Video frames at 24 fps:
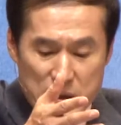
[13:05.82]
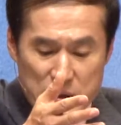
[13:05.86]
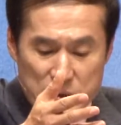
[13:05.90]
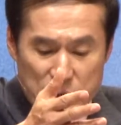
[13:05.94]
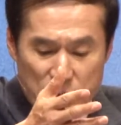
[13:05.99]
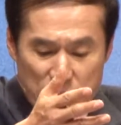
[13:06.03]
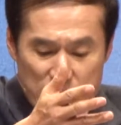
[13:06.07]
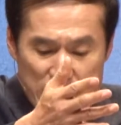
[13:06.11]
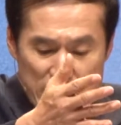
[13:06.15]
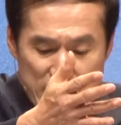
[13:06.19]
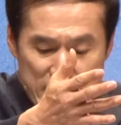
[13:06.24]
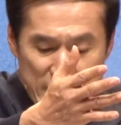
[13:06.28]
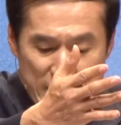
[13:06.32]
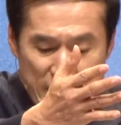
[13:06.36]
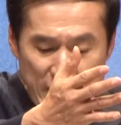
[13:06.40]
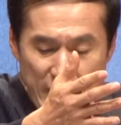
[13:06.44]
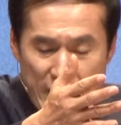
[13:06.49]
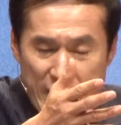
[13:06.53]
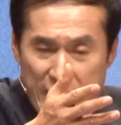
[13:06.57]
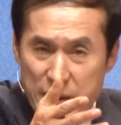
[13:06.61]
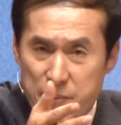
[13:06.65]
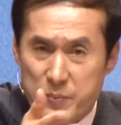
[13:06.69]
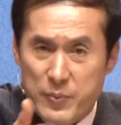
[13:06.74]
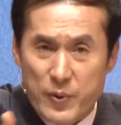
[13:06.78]
또
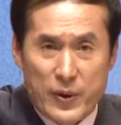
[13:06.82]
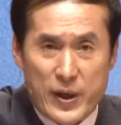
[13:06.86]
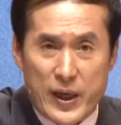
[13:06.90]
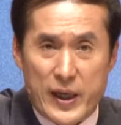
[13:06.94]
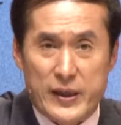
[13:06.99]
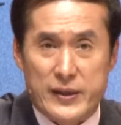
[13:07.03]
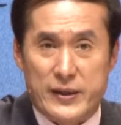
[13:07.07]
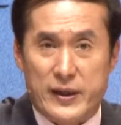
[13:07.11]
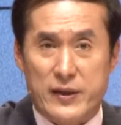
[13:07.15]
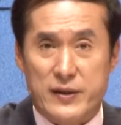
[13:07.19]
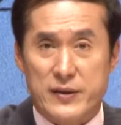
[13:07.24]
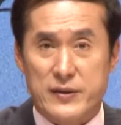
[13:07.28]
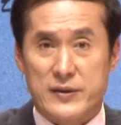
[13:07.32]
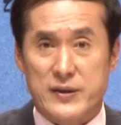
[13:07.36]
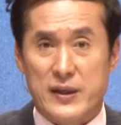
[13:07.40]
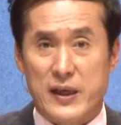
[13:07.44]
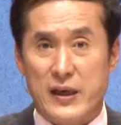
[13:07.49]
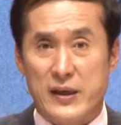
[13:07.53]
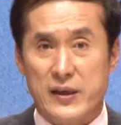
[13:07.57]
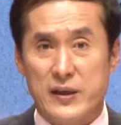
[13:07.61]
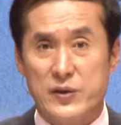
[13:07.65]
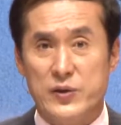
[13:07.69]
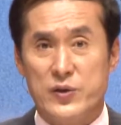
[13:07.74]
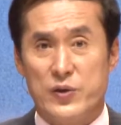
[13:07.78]
인생이 행복하게 되는 것은
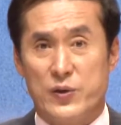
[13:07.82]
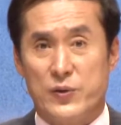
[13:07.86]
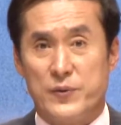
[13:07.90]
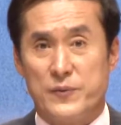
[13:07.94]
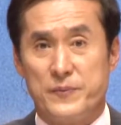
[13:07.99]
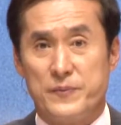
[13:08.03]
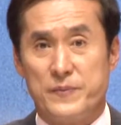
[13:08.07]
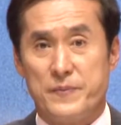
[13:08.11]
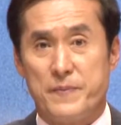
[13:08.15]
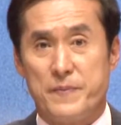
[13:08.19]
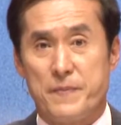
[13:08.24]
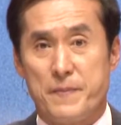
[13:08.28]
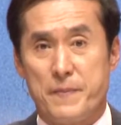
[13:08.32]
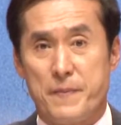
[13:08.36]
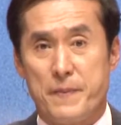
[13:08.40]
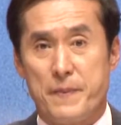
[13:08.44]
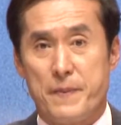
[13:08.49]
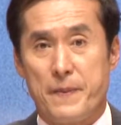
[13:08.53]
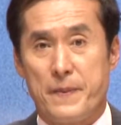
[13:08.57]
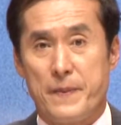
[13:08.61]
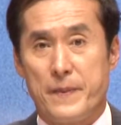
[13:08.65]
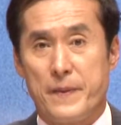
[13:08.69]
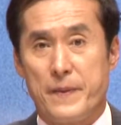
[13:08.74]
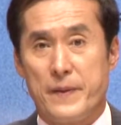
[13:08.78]
아니죠.
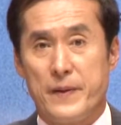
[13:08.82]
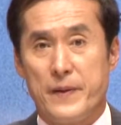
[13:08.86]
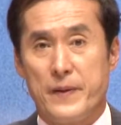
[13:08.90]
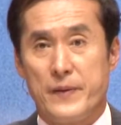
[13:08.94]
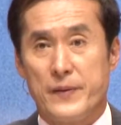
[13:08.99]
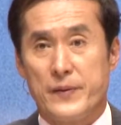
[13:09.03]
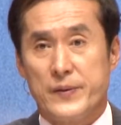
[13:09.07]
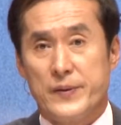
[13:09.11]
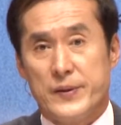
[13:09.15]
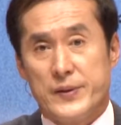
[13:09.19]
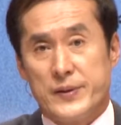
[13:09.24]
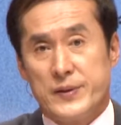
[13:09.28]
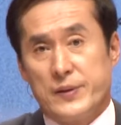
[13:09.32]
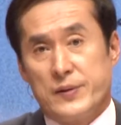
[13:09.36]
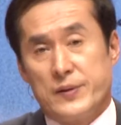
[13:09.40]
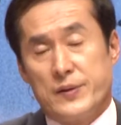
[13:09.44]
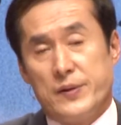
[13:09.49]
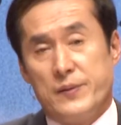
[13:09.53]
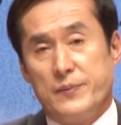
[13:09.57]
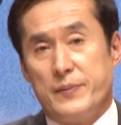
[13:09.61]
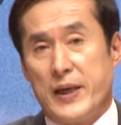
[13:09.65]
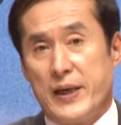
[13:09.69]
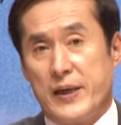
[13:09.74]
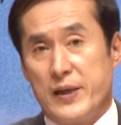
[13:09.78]
그것이
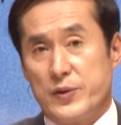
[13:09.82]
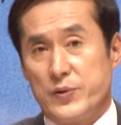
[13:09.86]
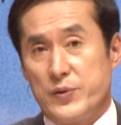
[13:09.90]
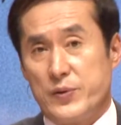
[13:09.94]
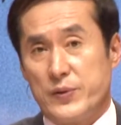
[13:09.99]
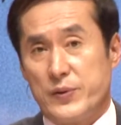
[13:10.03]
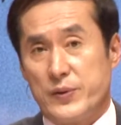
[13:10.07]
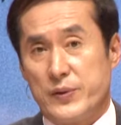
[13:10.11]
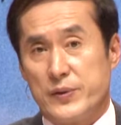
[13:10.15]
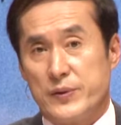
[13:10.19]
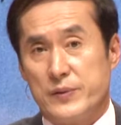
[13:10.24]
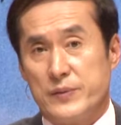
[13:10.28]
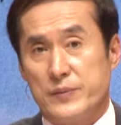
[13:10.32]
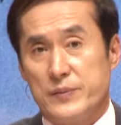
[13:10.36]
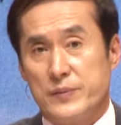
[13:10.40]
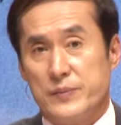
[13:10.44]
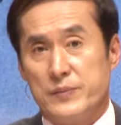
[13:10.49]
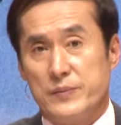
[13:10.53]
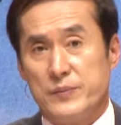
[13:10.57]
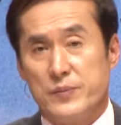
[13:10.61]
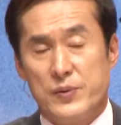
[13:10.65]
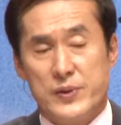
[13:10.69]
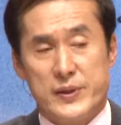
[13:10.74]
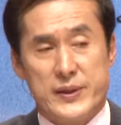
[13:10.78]
그걸 말해주는 거지.
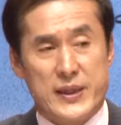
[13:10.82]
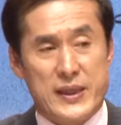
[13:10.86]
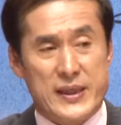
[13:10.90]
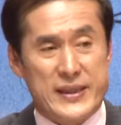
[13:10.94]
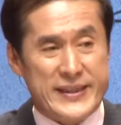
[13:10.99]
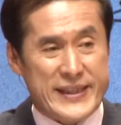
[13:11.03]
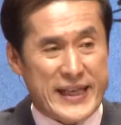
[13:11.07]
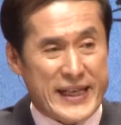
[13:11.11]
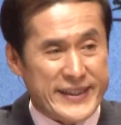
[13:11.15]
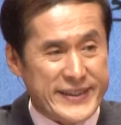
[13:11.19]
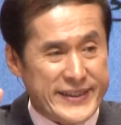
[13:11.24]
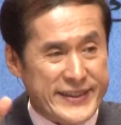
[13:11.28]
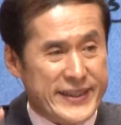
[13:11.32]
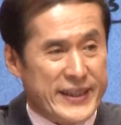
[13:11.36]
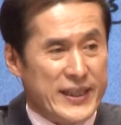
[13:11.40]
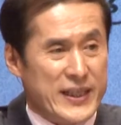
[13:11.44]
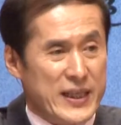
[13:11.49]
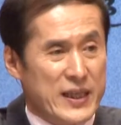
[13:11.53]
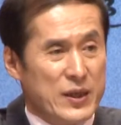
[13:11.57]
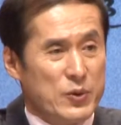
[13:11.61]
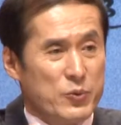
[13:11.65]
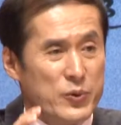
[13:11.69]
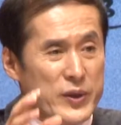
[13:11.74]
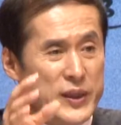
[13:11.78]
물질
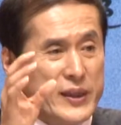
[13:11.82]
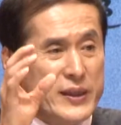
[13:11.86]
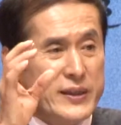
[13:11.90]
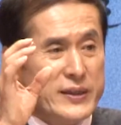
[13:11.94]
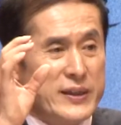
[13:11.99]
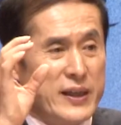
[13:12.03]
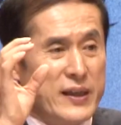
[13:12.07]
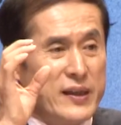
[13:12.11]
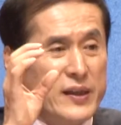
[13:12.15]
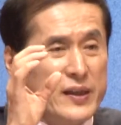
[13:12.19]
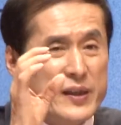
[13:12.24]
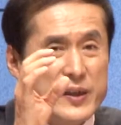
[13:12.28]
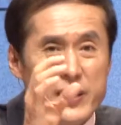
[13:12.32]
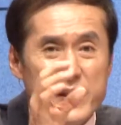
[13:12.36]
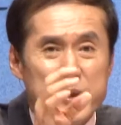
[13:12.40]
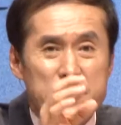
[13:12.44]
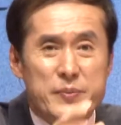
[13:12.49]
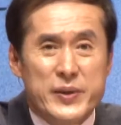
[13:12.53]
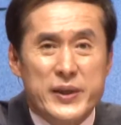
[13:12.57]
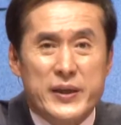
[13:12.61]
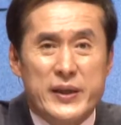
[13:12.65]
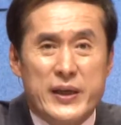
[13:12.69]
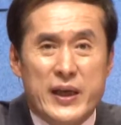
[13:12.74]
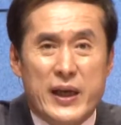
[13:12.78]
자체가 우리 인생을
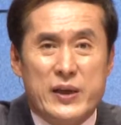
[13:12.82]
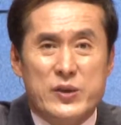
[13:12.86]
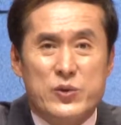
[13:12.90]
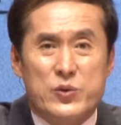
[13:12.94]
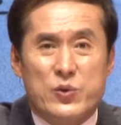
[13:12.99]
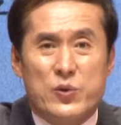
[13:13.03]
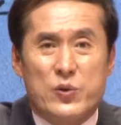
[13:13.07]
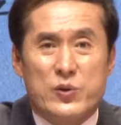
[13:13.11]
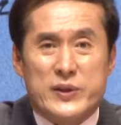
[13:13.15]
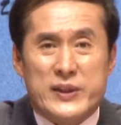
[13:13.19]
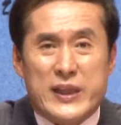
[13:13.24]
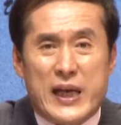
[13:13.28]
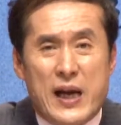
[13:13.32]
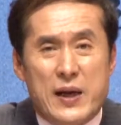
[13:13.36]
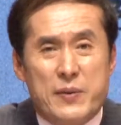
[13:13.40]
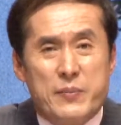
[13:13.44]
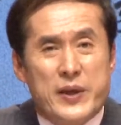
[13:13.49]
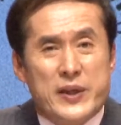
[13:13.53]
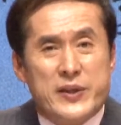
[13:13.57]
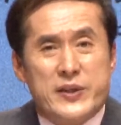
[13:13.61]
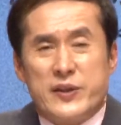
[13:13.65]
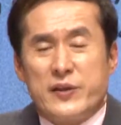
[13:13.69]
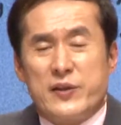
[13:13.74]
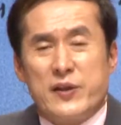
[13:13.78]
의미 있게 해주고
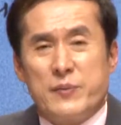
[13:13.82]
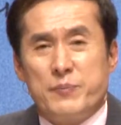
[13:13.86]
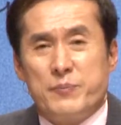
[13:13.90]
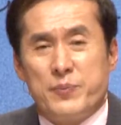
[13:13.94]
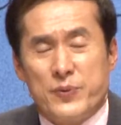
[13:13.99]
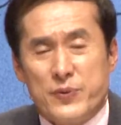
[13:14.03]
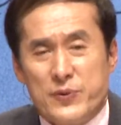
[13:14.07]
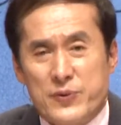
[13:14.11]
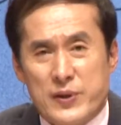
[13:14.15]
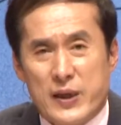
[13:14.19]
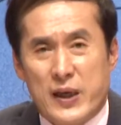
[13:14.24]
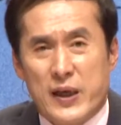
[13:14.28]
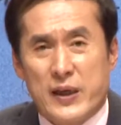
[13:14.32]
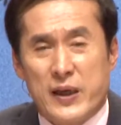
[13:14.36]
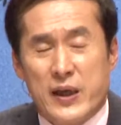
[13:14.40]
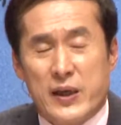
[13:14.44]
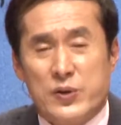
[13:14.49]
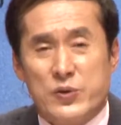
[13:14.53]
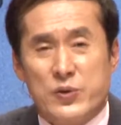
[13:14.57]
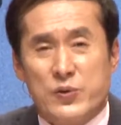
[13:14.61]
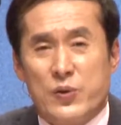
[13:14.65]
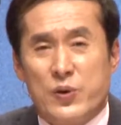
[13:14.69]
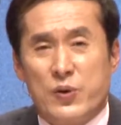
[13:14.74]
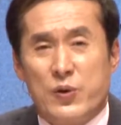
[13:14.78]
삶의 질을 풍성하게
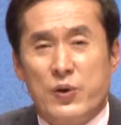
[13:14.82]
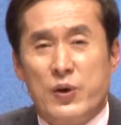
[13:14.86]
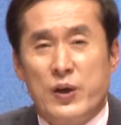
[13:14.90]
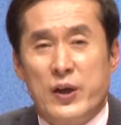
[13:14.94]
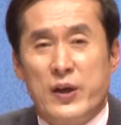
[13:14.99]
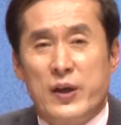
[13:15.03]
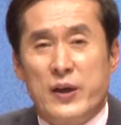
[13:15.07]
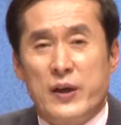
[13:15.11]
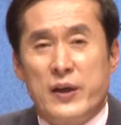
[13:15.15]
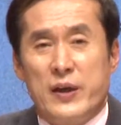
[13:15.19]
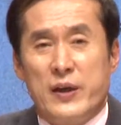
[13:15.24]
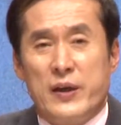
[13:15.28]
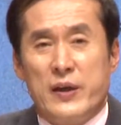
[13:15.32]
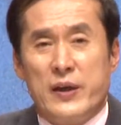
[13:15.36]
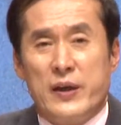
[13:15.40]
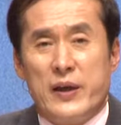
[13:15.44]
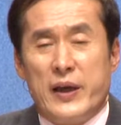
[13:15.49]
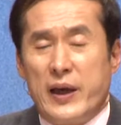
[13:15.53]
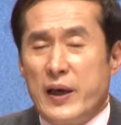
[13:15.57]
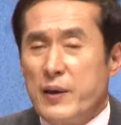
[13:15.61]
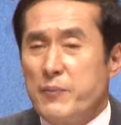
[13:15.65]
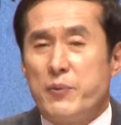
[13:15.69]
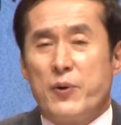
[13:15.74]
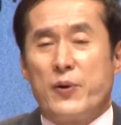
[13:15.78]
해주고
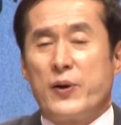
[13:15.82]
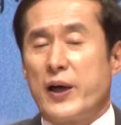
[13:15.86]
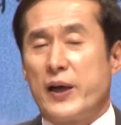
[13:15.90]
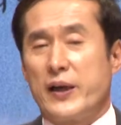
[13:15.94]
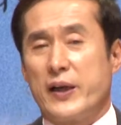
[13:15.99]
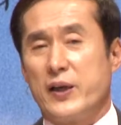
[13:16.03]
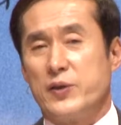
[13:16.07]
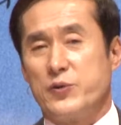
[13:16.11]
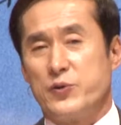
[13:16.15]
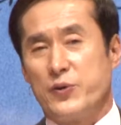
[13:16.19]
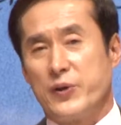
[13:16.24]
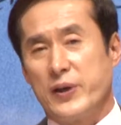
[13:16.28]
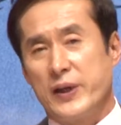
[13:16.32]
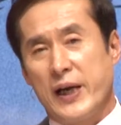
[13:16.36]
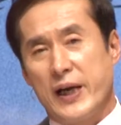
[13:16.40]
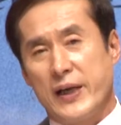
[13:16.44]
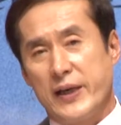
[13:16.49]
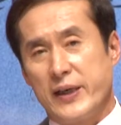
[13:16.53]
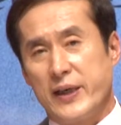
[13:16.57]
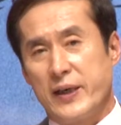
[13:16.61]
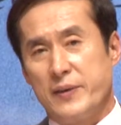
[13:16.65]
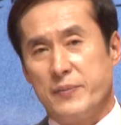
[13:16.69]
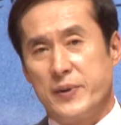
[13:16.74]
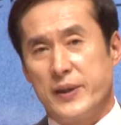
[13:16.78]
행복하게 해주는 건
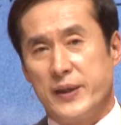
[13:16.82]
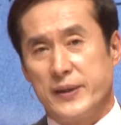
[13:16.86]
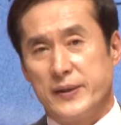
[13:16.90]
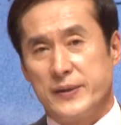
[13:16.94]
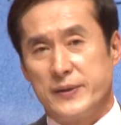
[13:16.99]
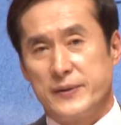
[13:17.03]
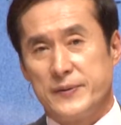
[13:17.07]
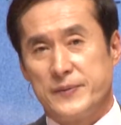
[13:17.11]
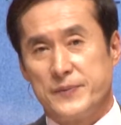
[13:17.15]
아니란 말이죠.